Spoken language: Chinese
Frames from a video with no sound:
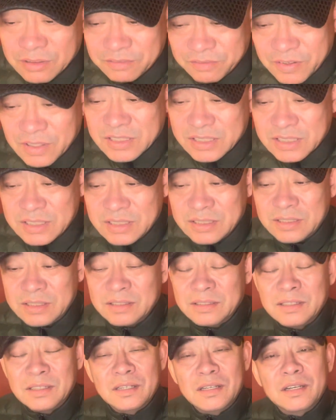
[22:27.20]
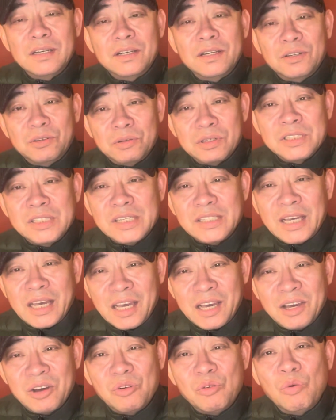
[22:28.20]
放心？我现在
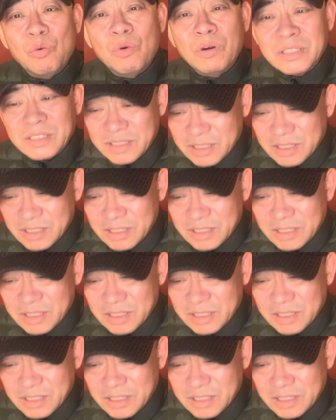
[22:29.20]
还活着